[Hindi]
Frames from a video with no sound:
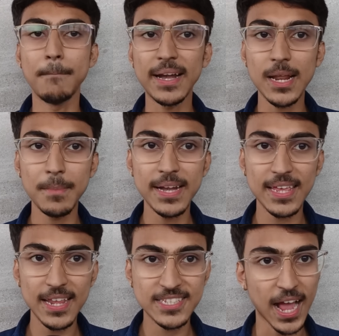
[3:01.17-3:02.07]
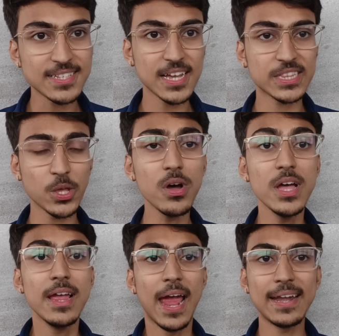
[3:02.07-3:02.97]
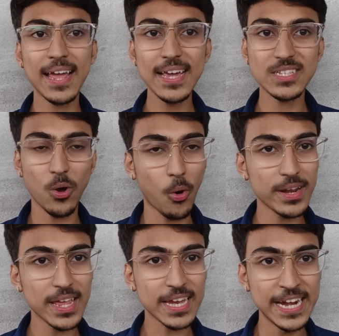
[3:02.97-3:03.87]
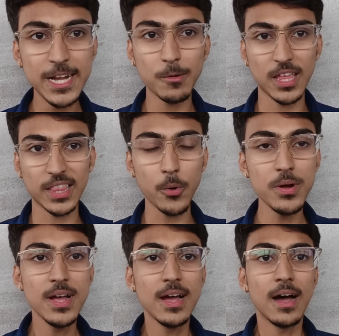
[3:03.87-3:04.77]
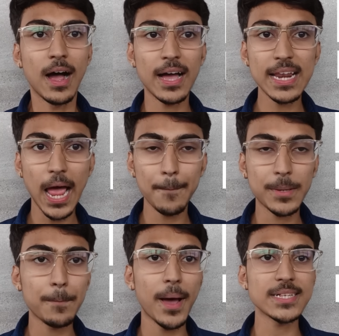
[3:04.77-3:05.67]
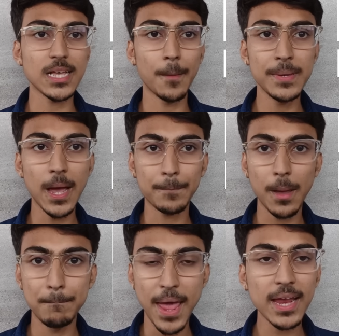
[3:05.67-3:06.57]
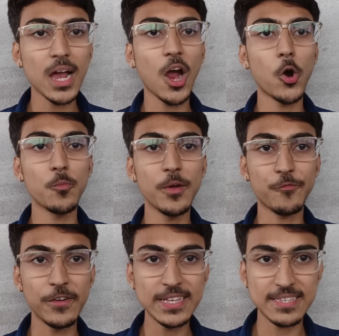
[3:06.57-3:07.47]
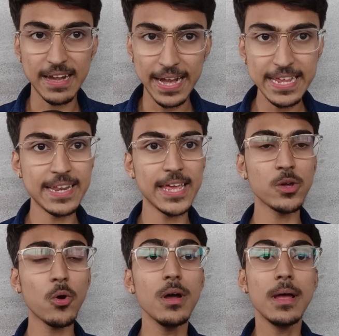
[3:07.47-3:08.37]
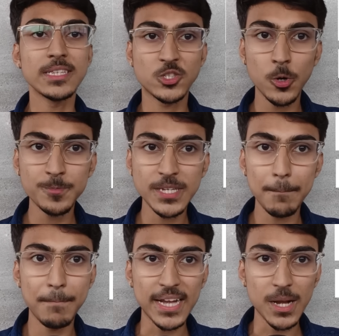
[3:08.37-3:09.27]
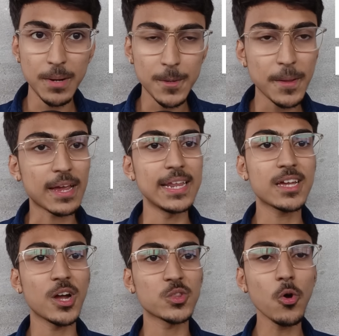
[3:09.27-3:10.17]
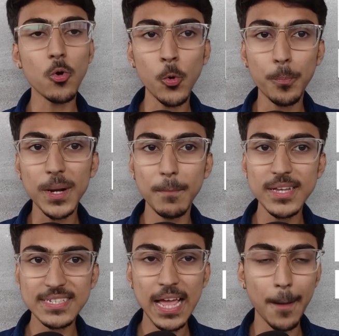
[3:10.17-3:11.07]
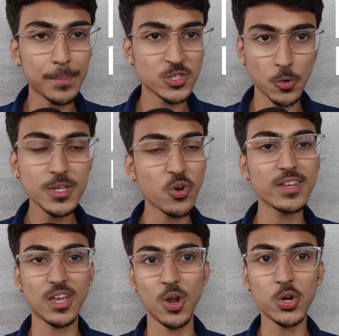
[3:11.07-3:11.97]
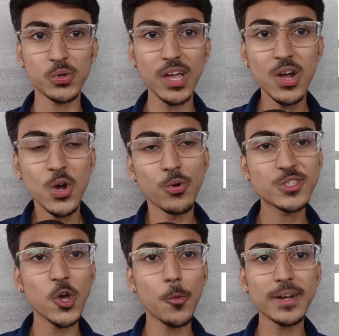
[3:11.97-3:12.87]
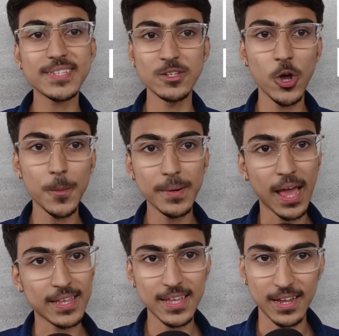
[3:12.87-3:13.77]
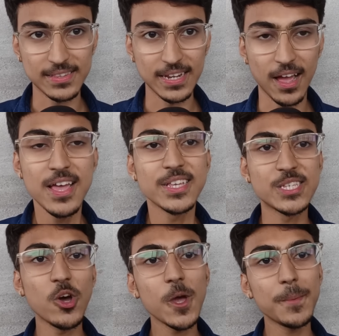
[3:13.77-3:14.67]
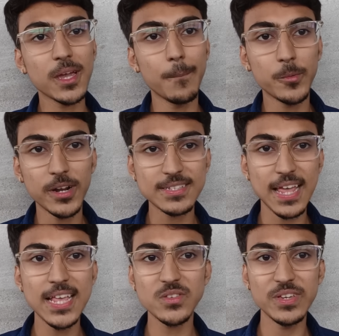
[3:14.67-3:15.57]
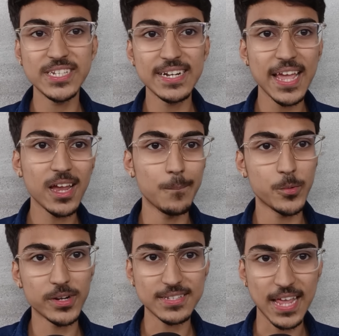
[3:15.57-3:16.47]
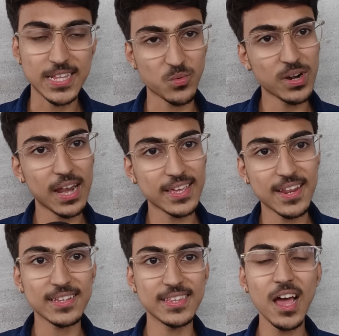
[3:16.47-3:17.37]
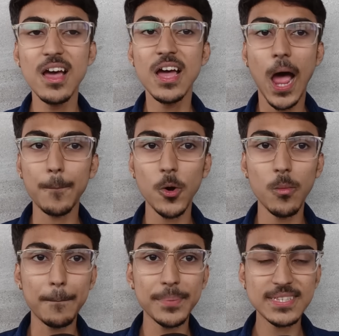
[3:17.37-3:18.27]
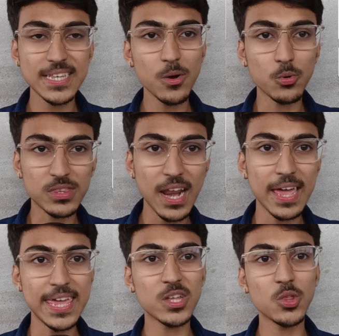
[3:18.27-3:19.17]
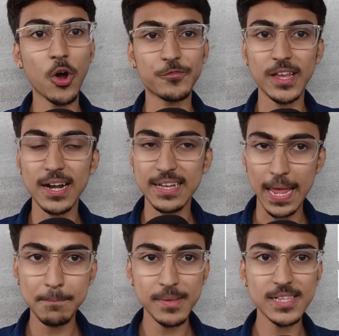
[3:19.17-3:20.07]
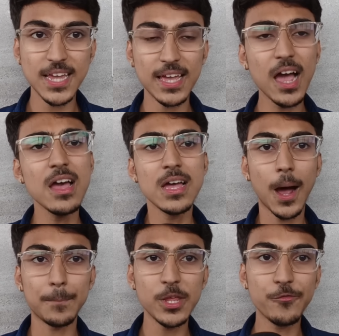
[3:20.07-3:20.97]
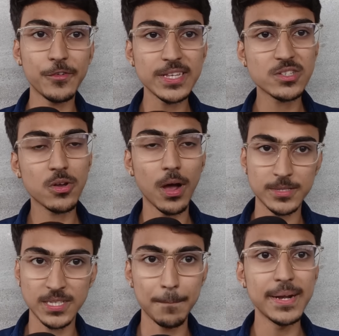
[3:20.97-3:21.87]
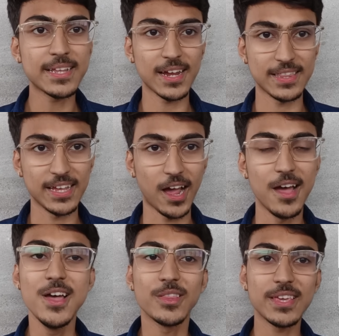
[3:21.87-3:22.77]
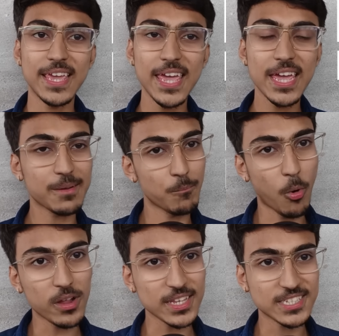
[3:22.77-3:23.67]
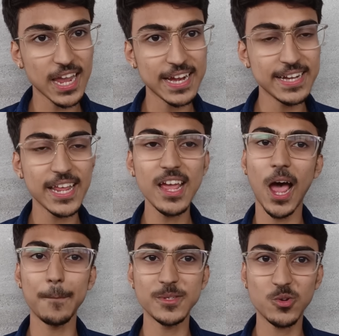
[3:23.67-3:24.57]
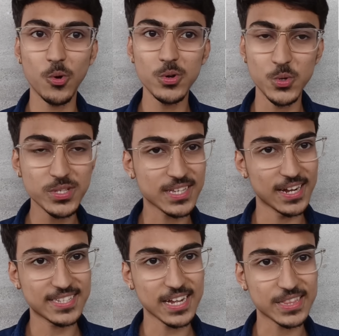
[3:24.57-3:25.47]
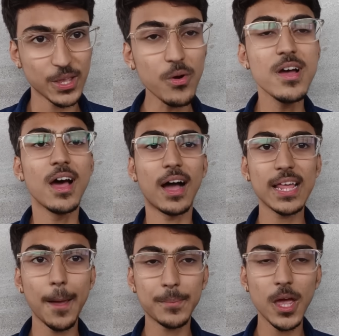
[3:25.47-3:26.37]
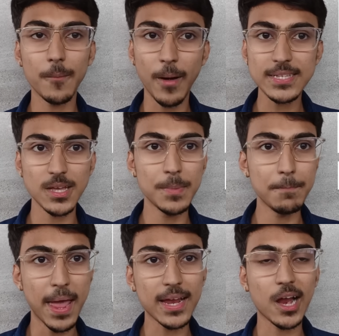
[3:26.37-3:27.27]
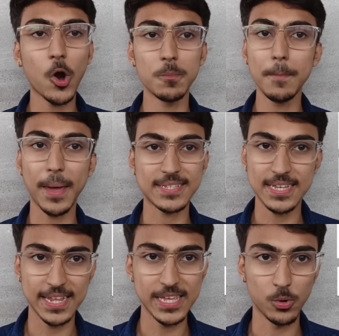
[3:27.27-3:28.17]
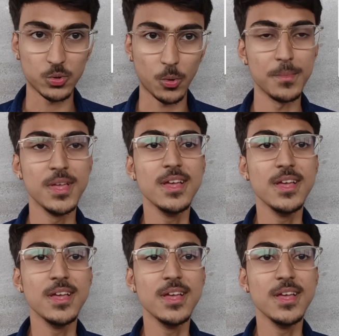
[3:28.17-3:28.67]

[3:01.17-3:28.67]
बेटरमेंट के लिए जा सकते हो एंड गाइज और एक हिंट बताता हूँ अगर आपके पास अभी आपके बैंक अकाउंट में फीस रेडी नहीं हो चुपचाप बेटरमेंट पे क्लिक कर दो ऊपर बस एक आपकी जो भी चॉइस अलॉट हुई है उसके ऊपर सी डाल के रख देना सी कंप्यूटर साइंस वी कंप्यूटर साइंस वो डाल के रख देना आपको वापस से उतना एक दो हफ्ते का टाइम मिल जाएगा अपनी फीस सबमिट करने का तो ये एक बहुत अच्छा हिंट है आप इसको यूज़ कर सकते हो अगर आपके पास अभी बैंक अकाउंट में पैसे नहीं हो तो